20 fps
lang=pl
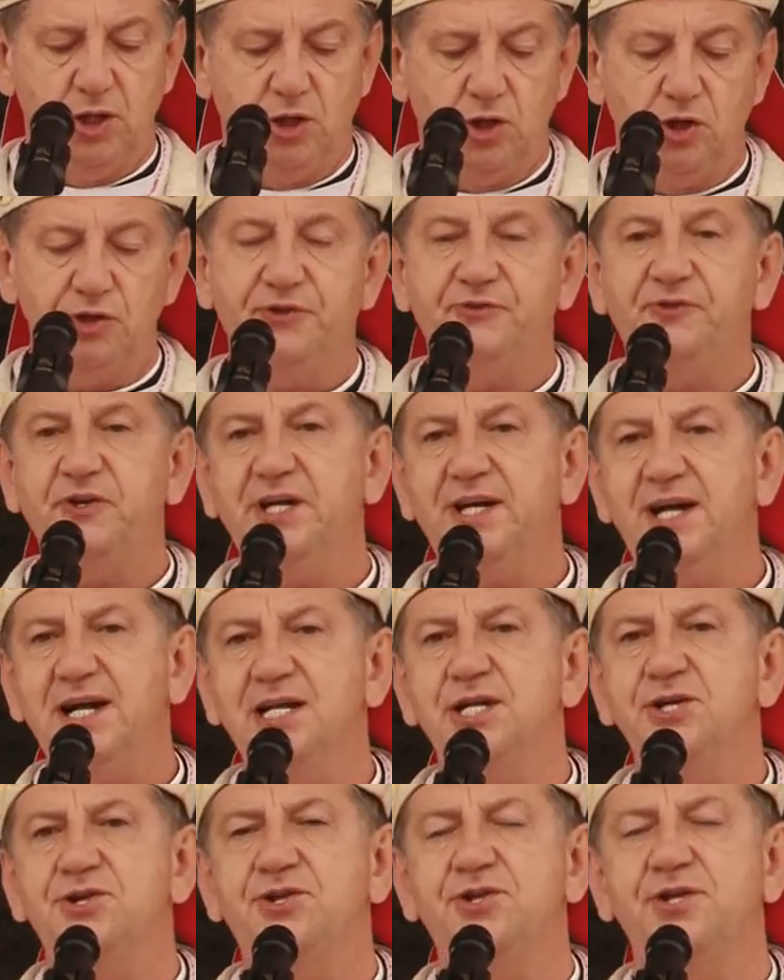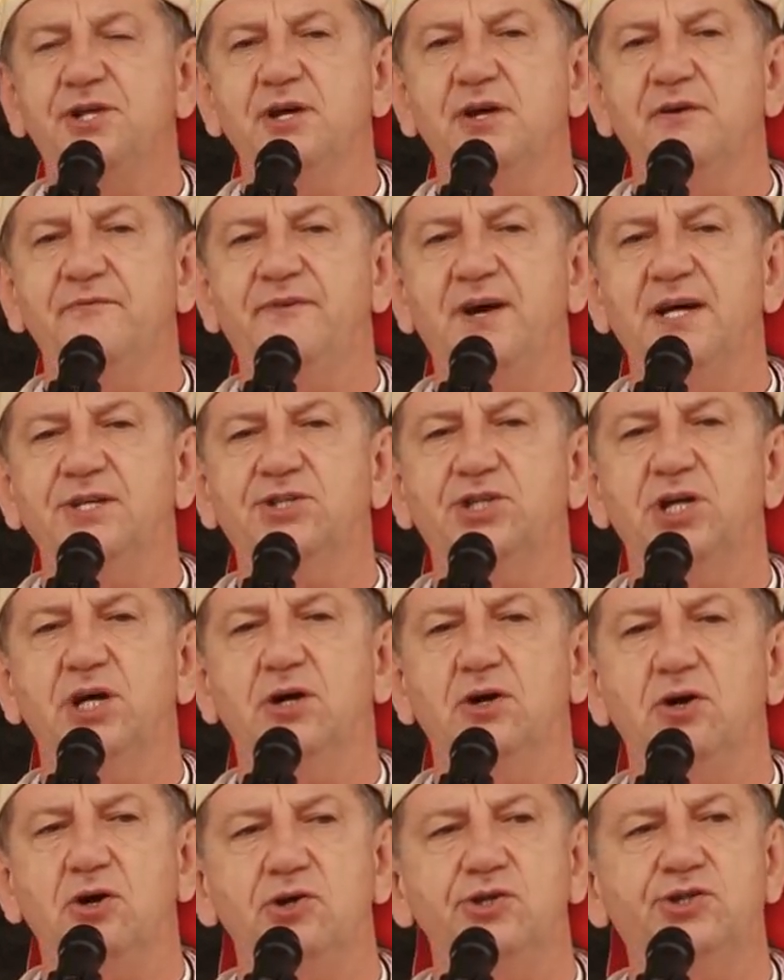otwieraliście wasze
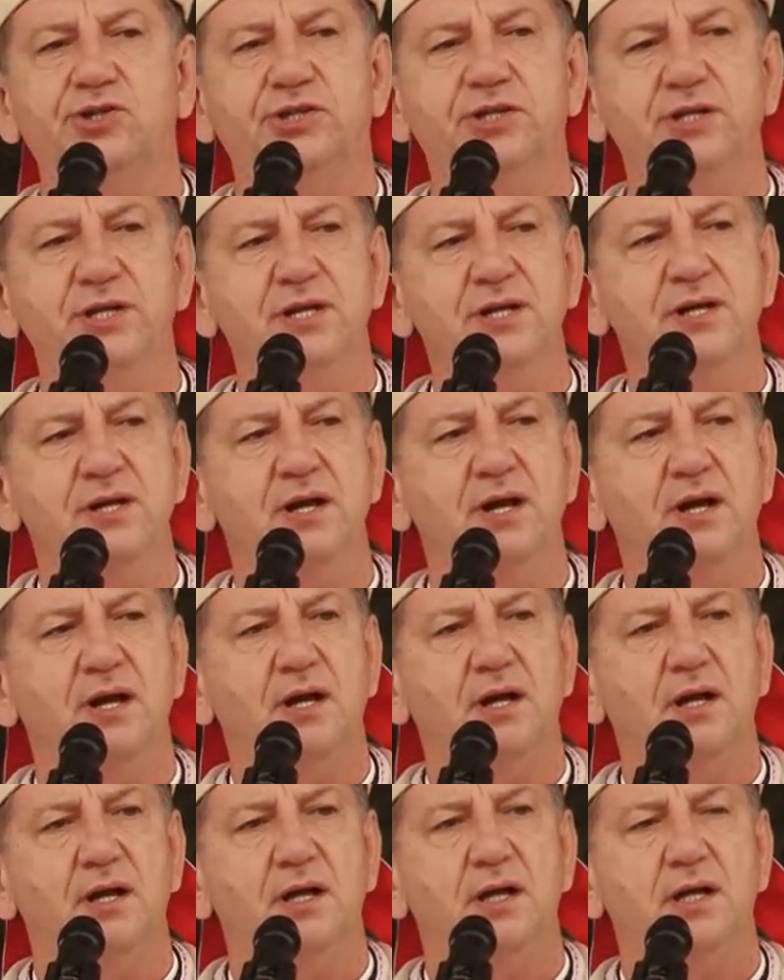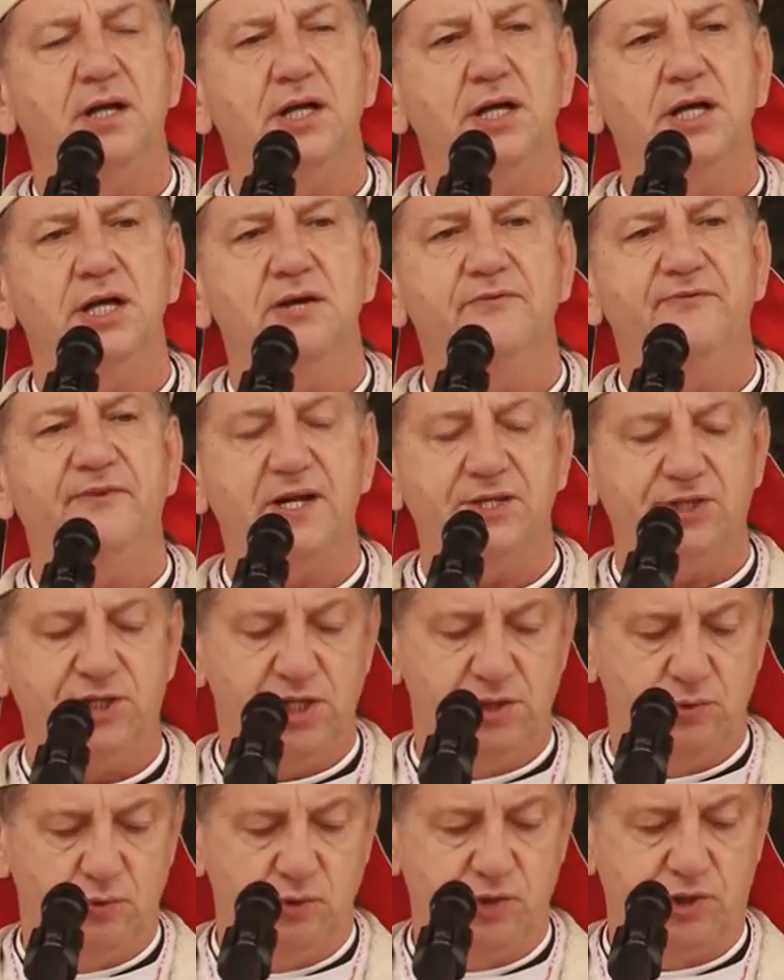oczy i
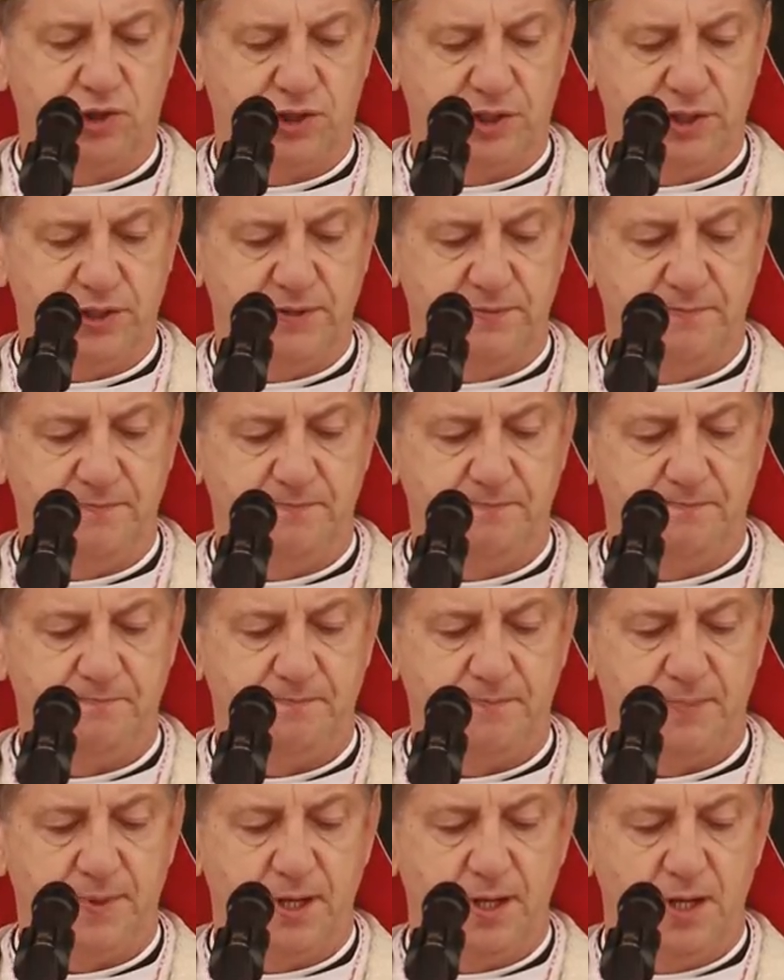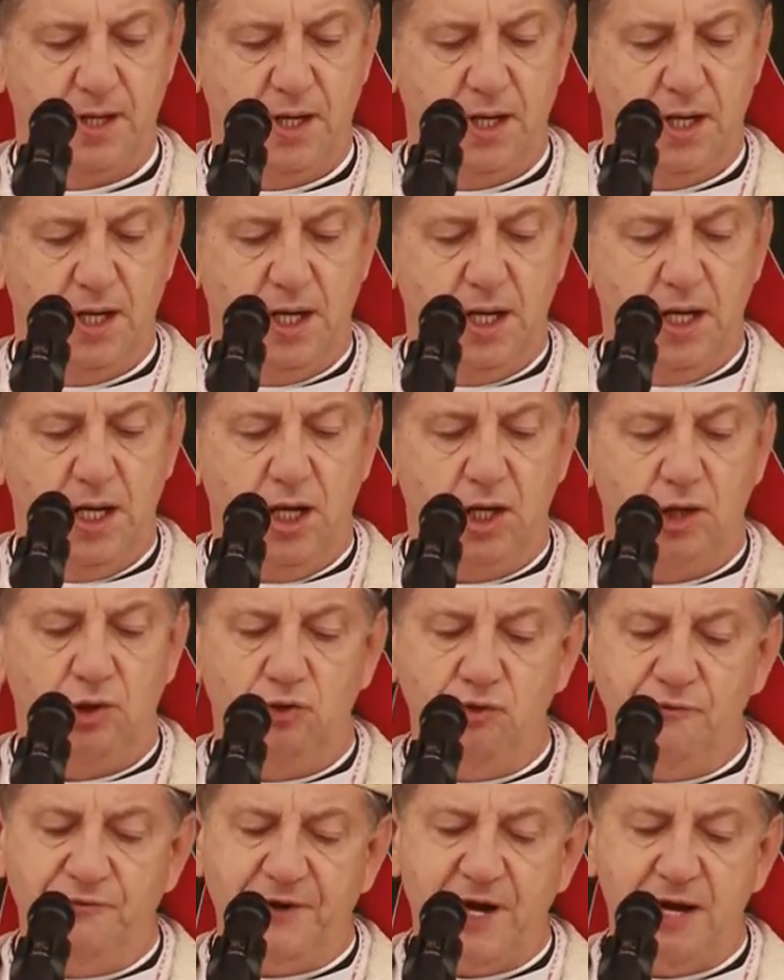wasze uszy.
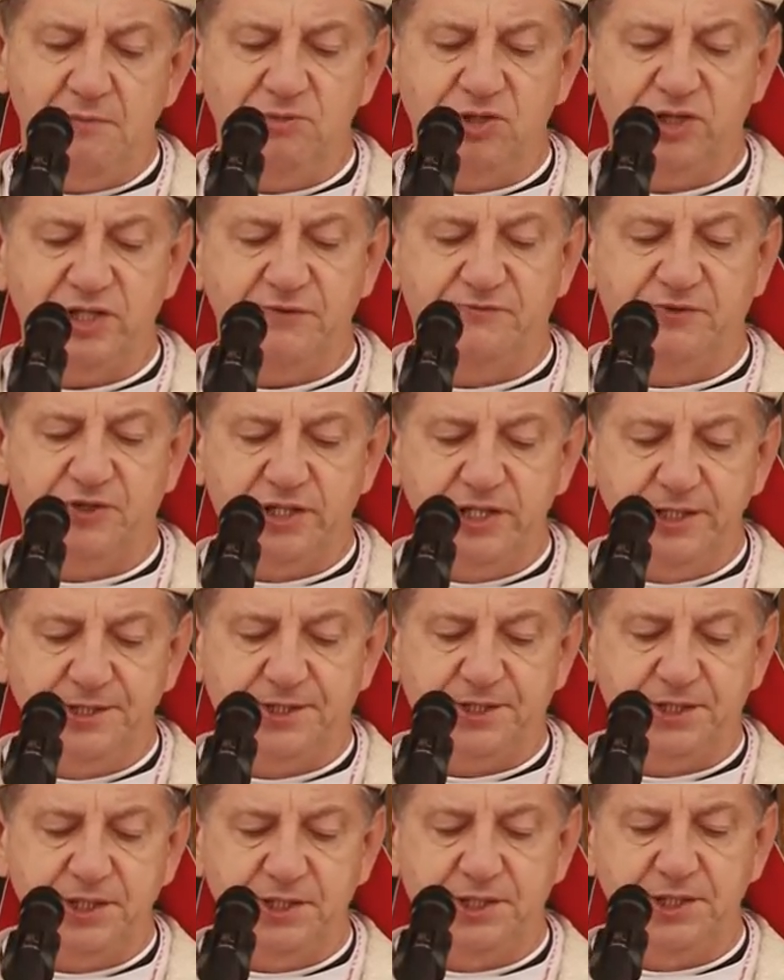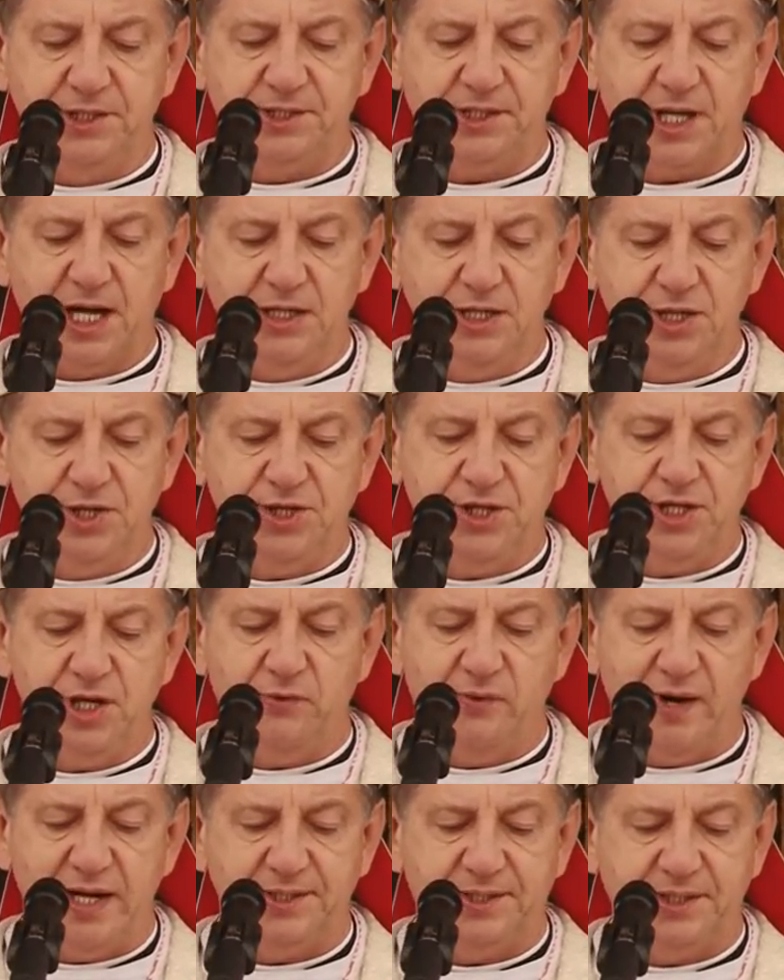Ufam, że wszyscy zyskaliście
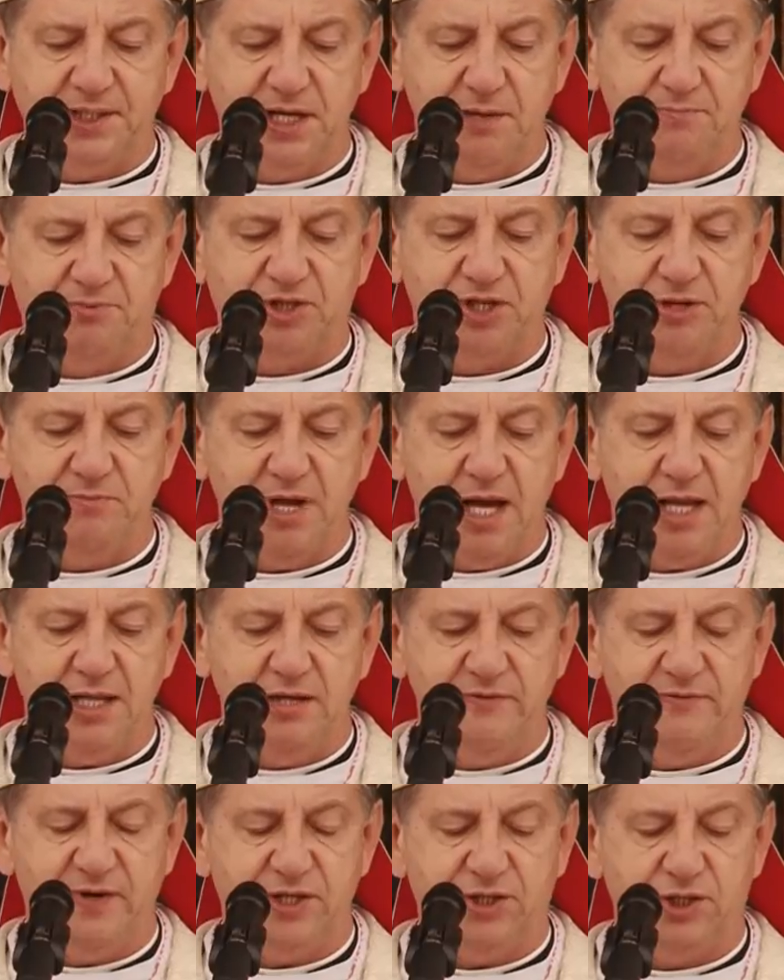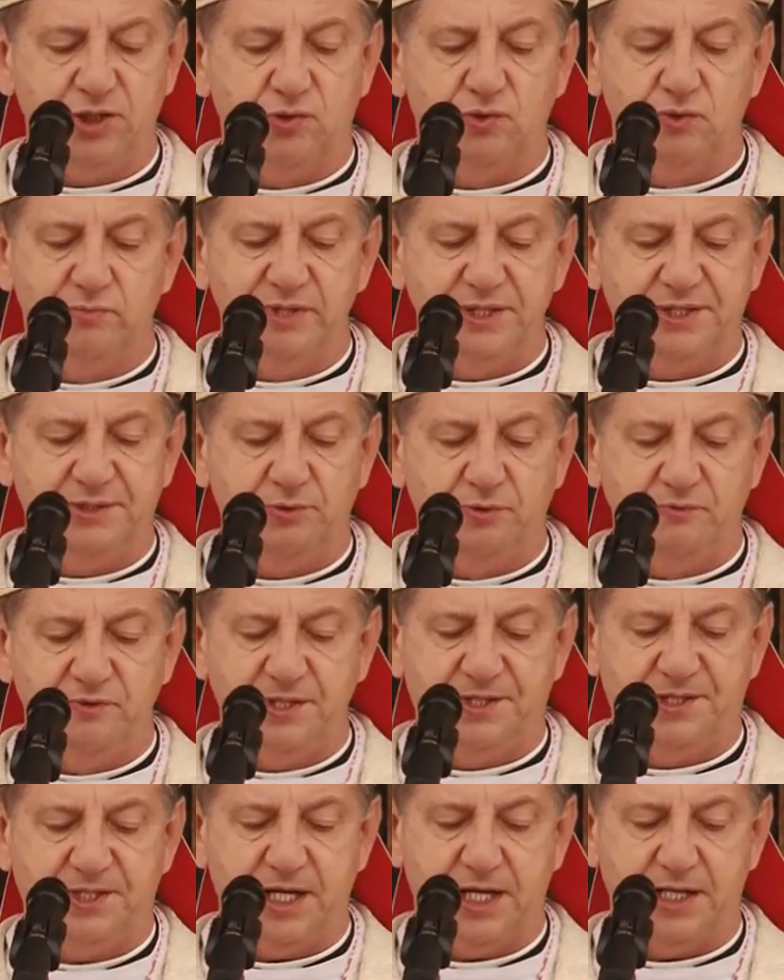łaskę przemiany waszych umysłów
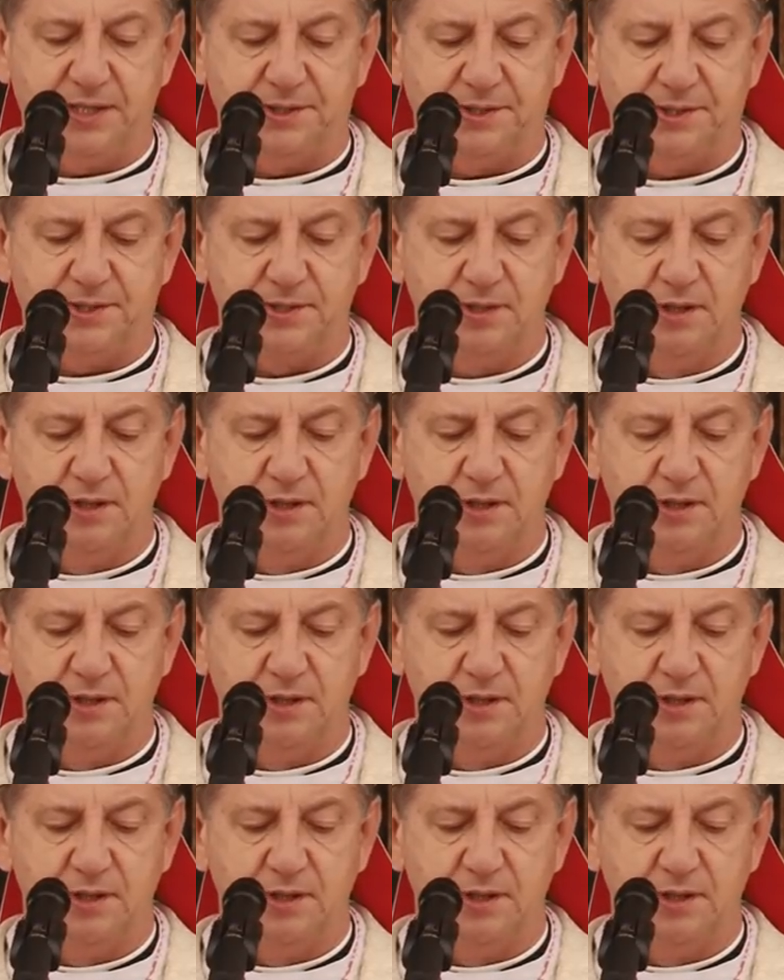i serc.